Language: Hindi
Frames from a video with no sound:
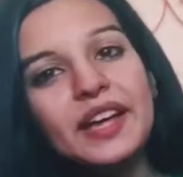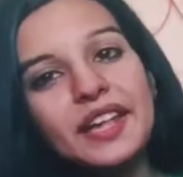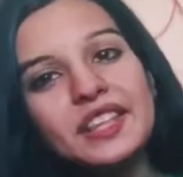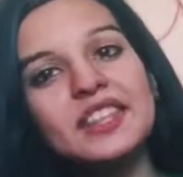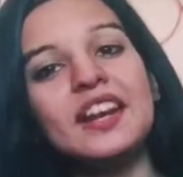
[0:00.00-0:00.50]

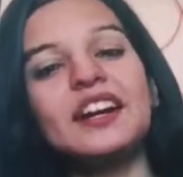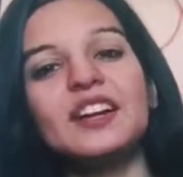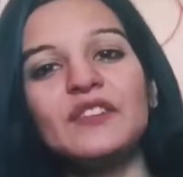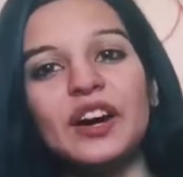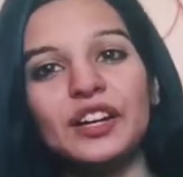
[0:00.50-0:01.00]
इस तरह
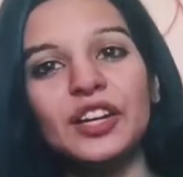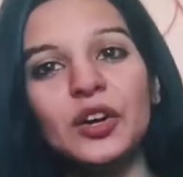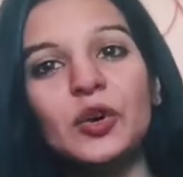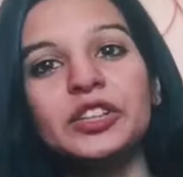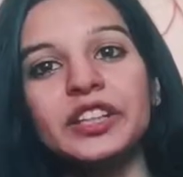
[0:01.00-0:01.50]
के वाक्य
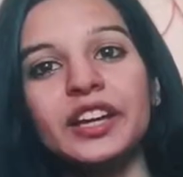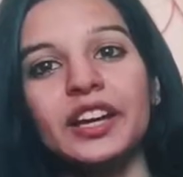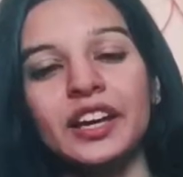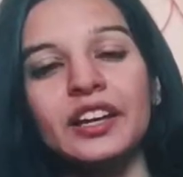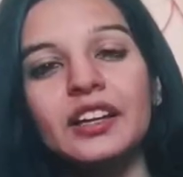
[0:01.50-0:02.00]
होते
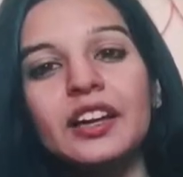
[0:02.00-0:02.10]
हैं